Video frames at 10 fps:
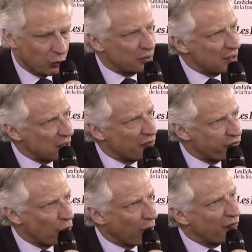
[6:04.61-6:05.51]
Donc
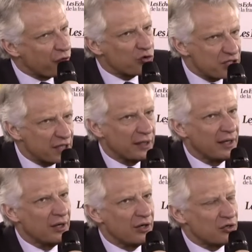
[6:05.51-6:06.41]
il faut renforcer
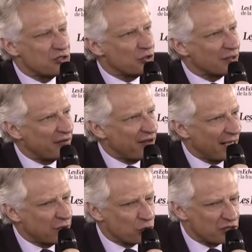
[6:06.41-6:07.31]
euh, ce
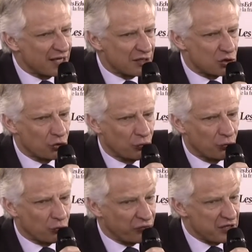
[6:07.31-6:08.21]
travail de
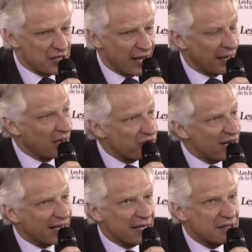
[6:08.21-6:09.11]
sélection, de filières,
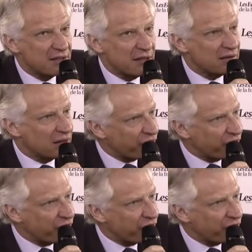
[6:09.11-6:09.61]
élever la qualité,